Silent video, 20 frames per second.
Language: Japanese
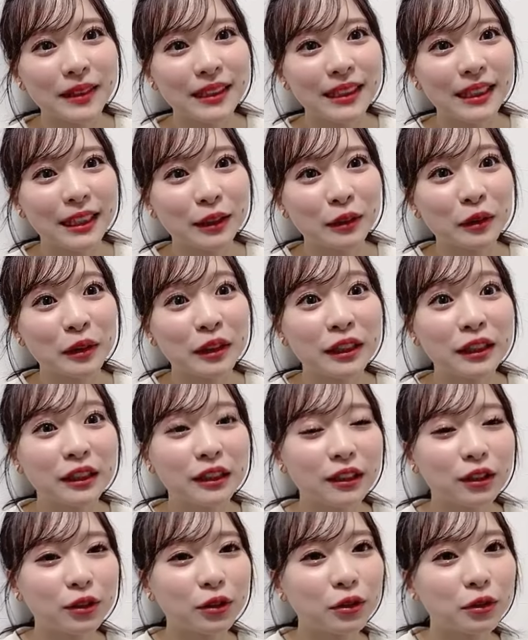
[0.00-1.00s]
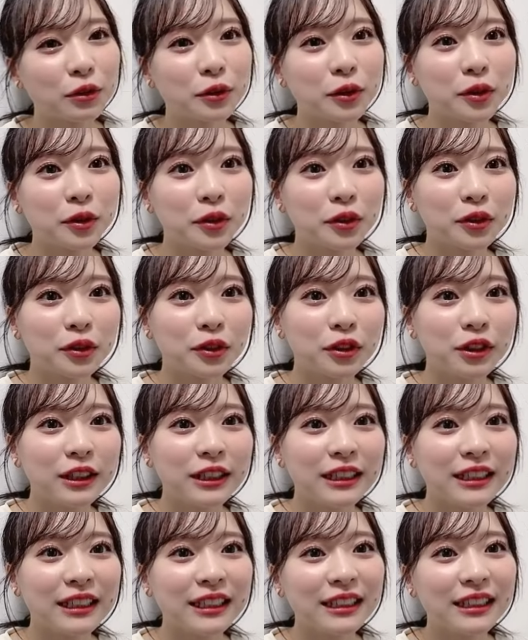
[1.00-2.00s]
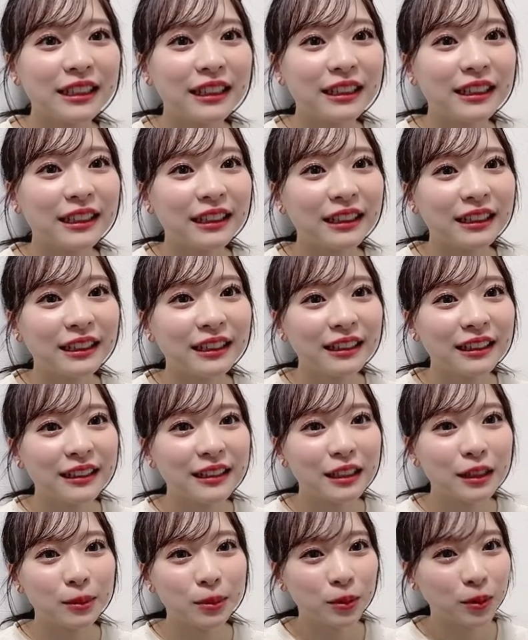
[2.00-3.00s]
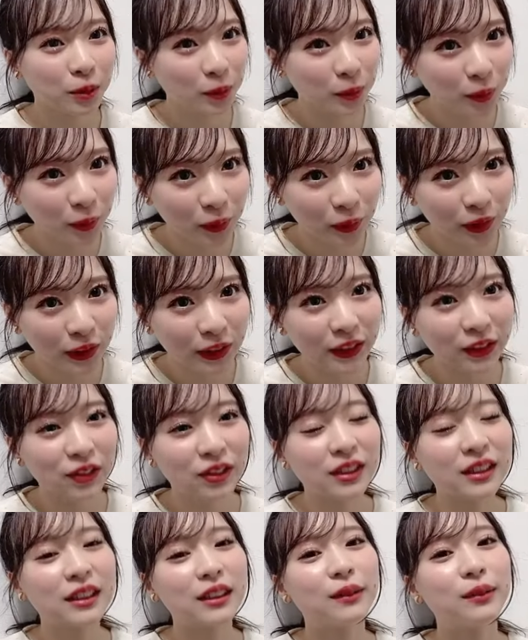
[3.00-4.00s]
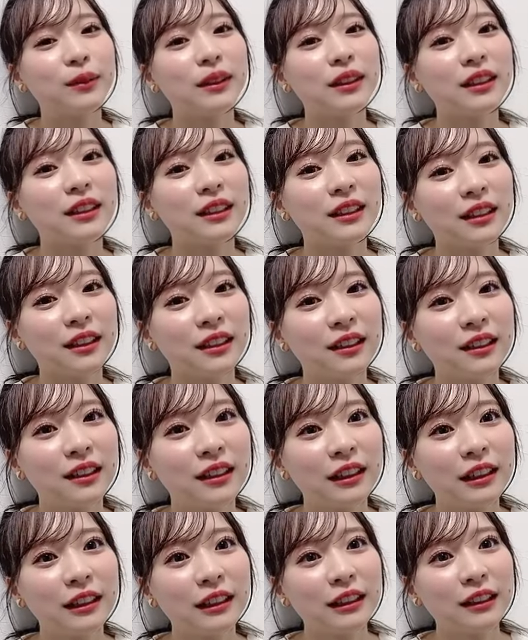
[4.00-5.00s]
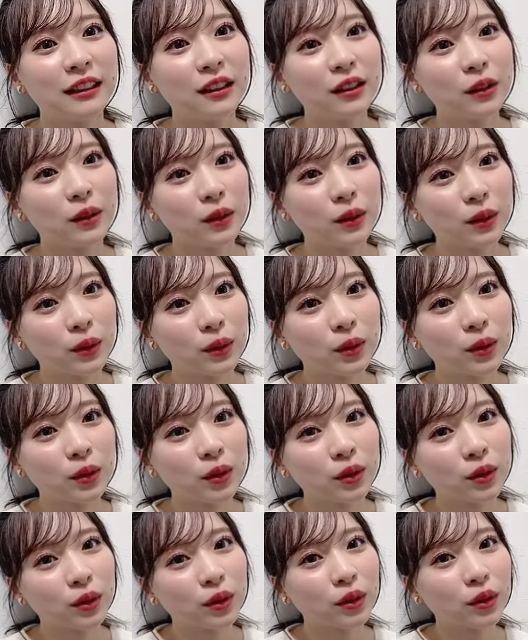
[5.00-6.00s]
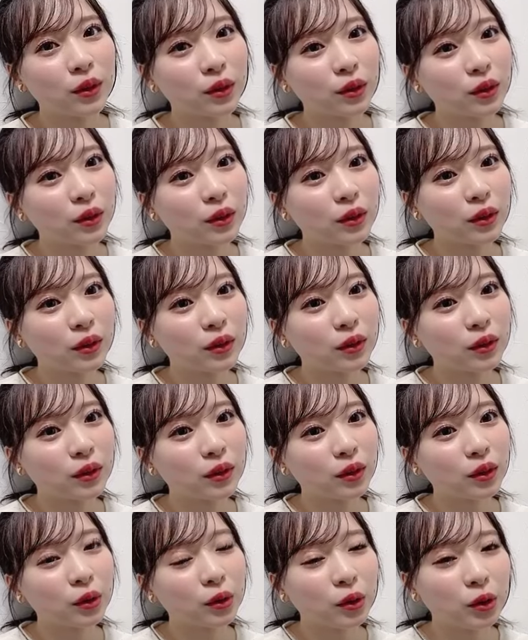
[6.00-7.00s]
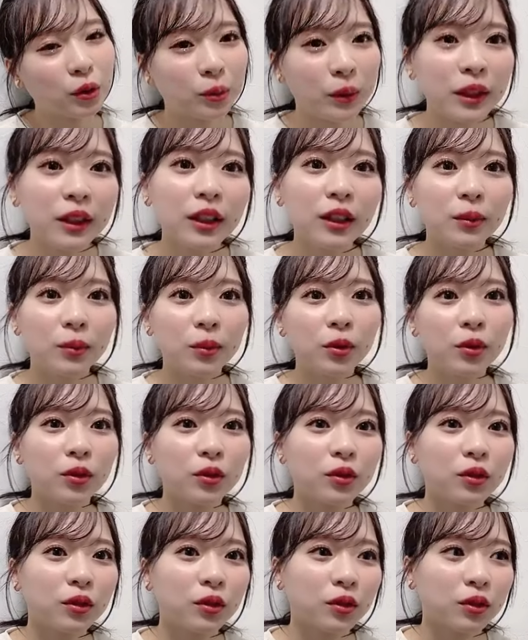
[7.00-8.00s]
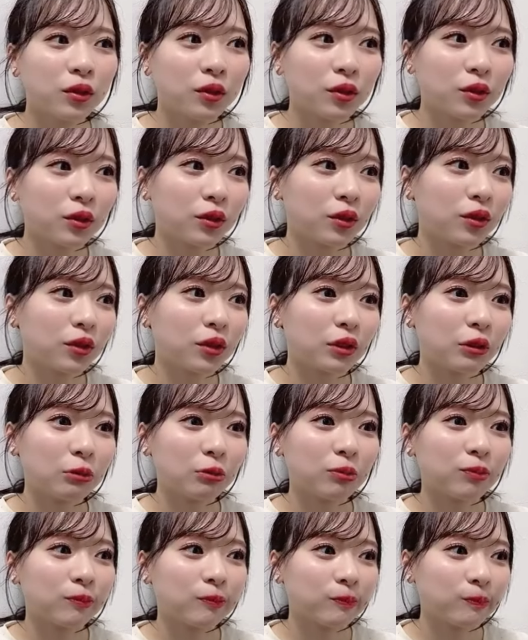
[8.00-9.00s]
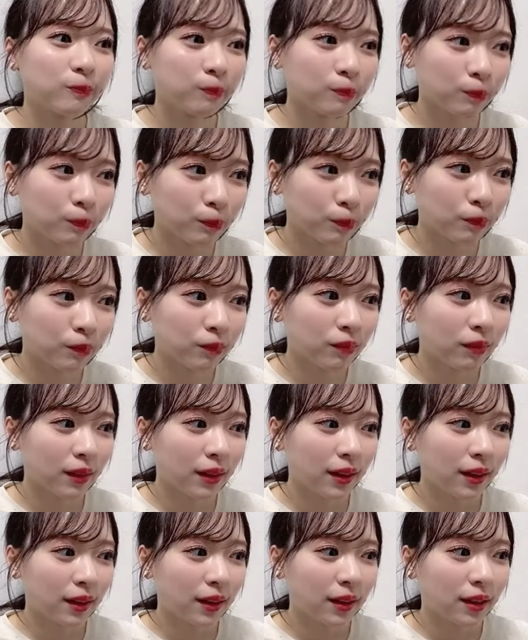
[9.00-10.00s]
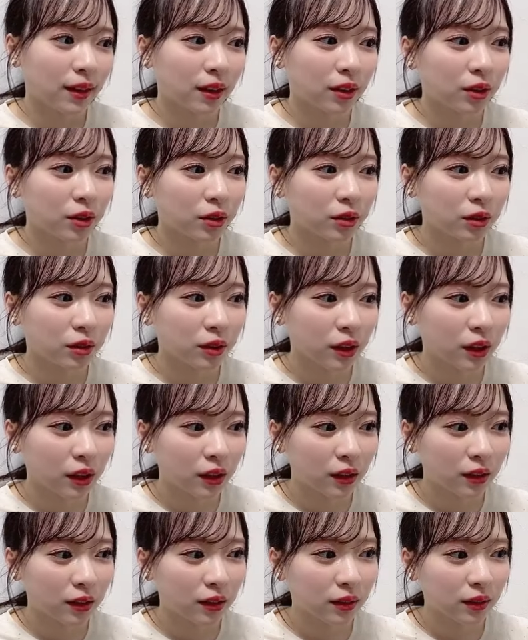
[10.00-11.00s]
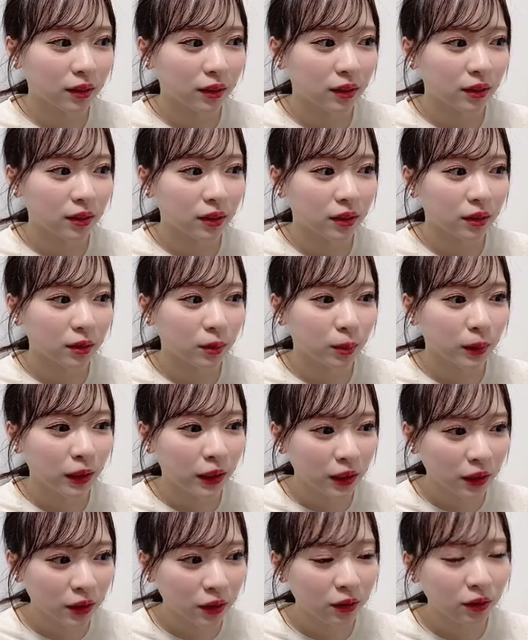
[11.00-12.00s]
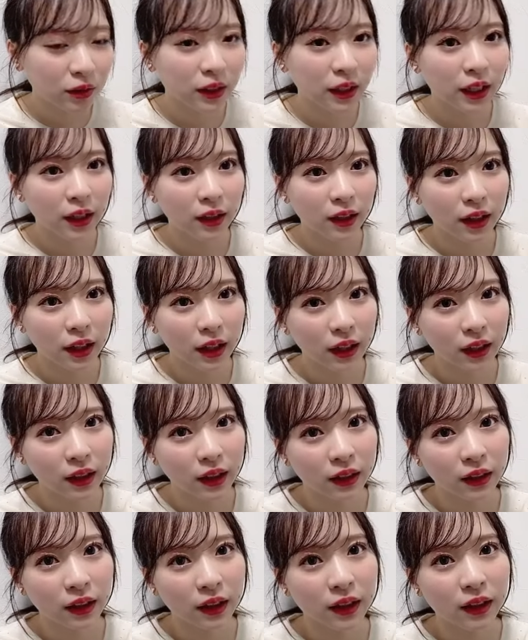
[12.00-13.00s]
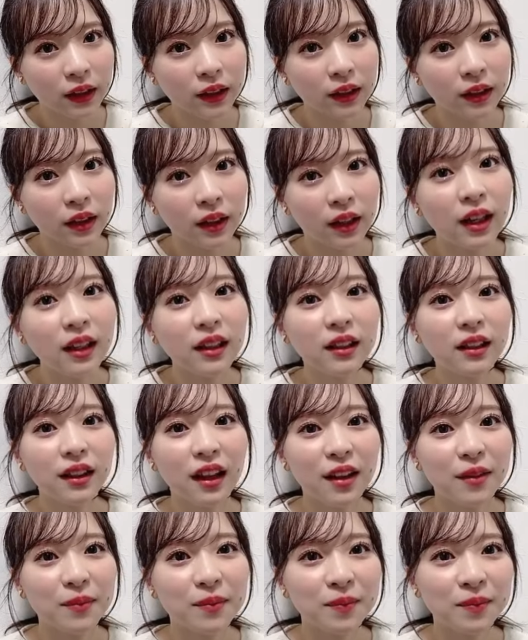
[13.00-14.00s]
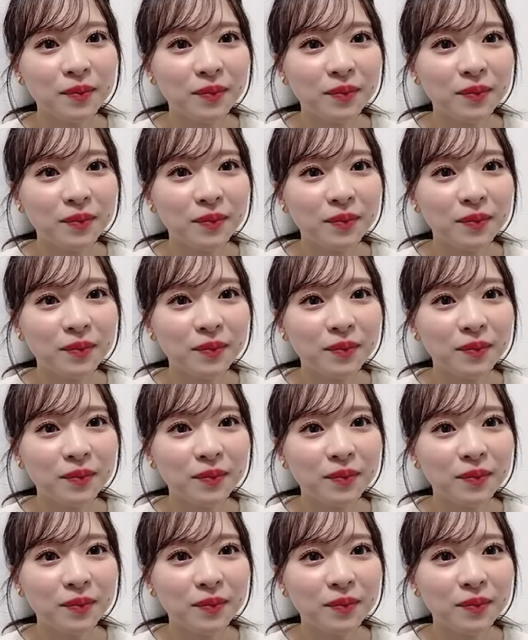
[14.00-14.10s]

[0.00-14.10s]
逆にそこをクリアできたら自分のものになるしみたいなすごくそういう面でもうん楽曲が素晴らしくてありがたかったなって